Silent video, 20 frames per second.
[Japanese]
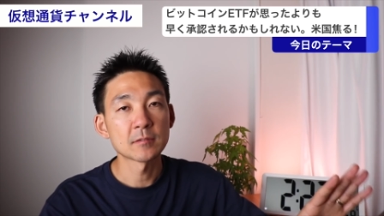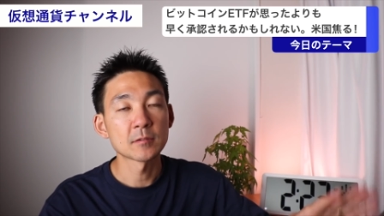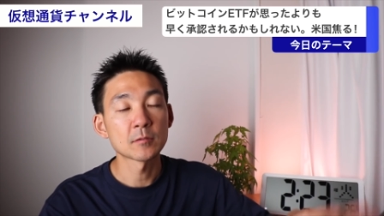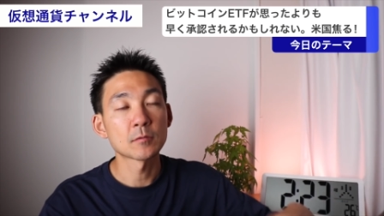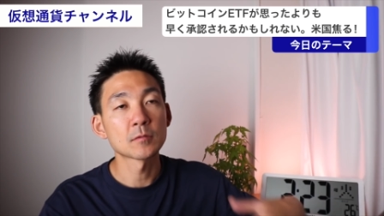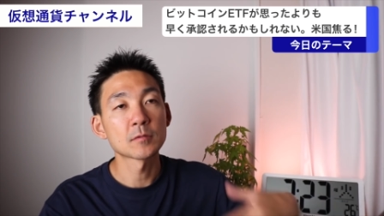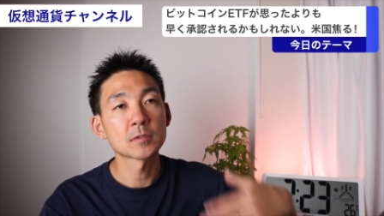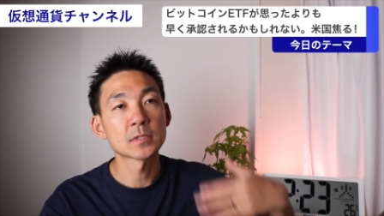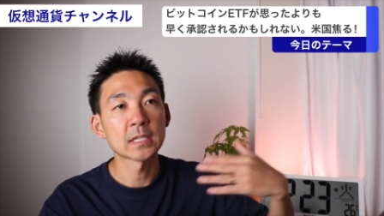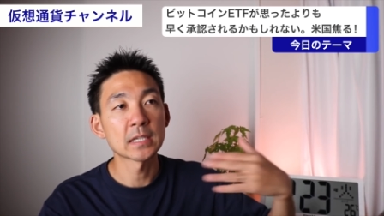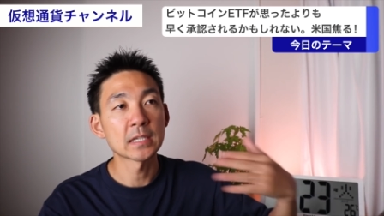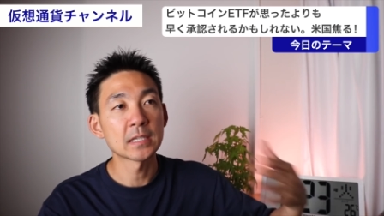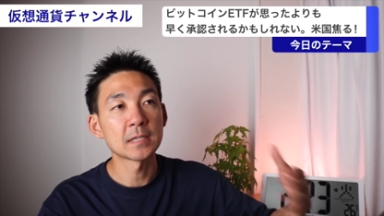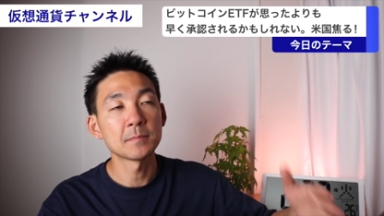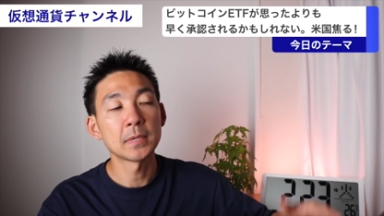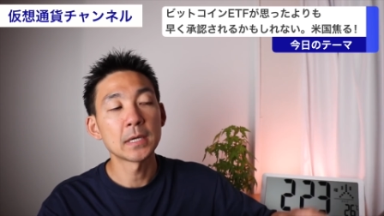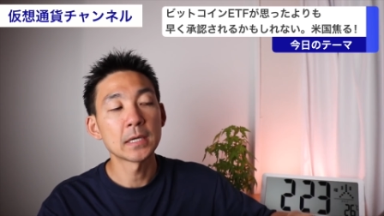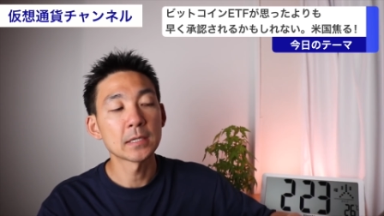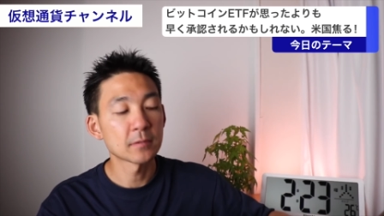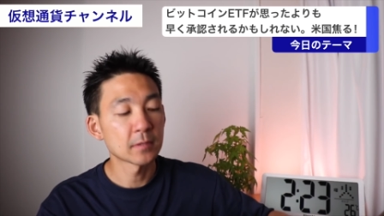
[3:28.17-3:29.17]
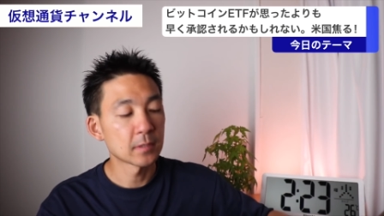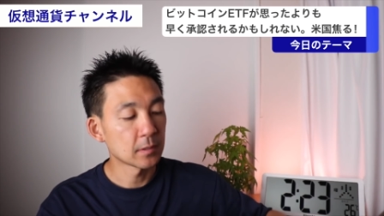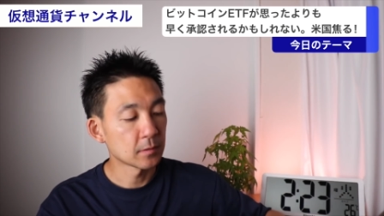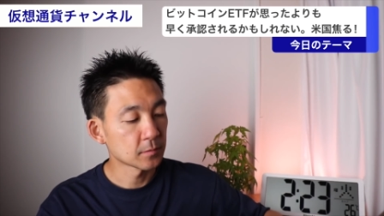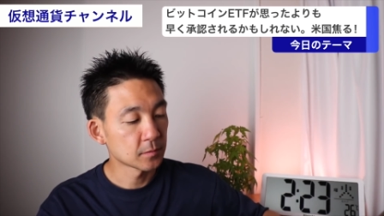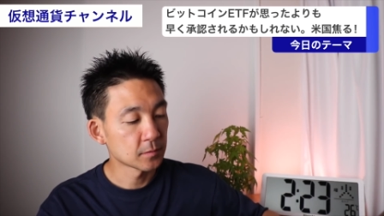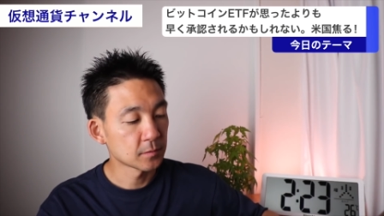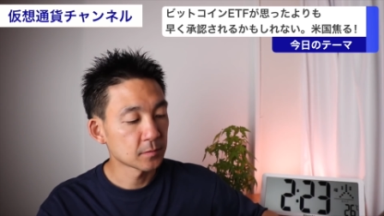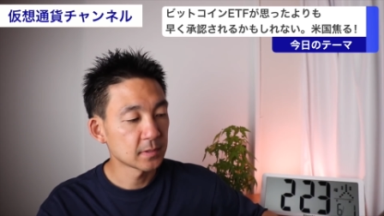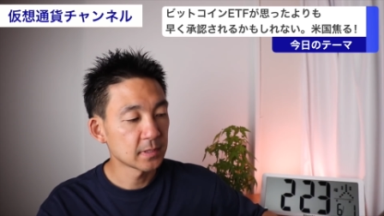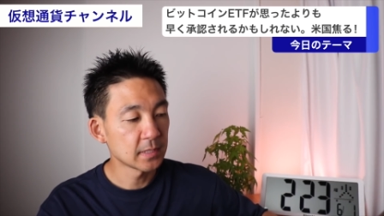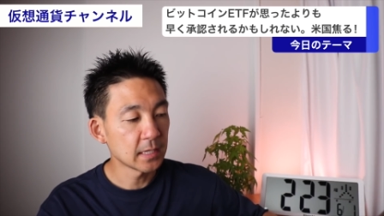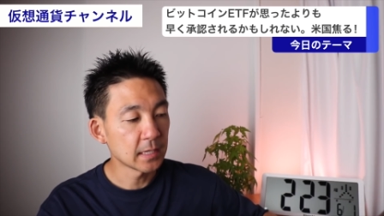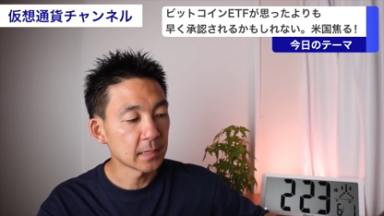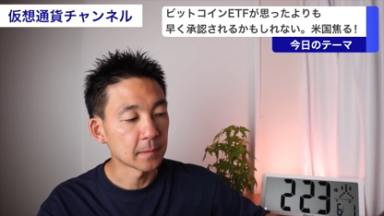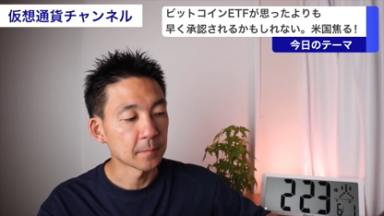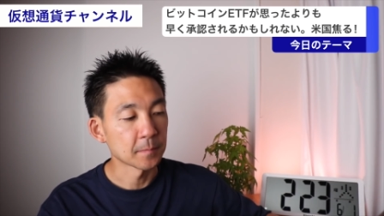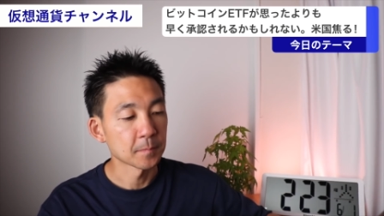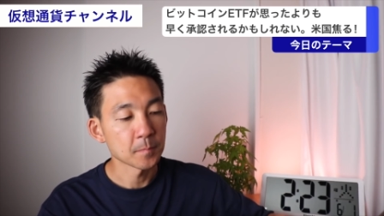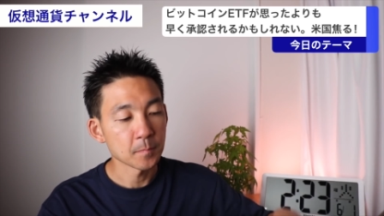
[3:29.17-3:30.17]
ここ最近パートナーを組ん
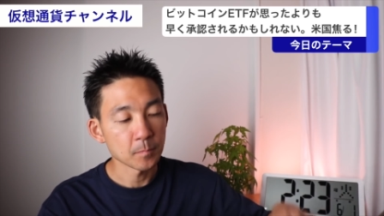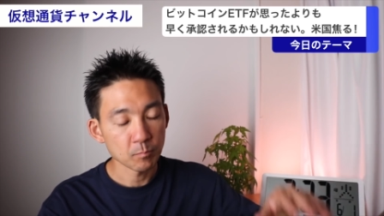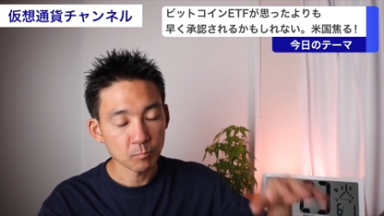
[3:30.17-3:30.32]
だ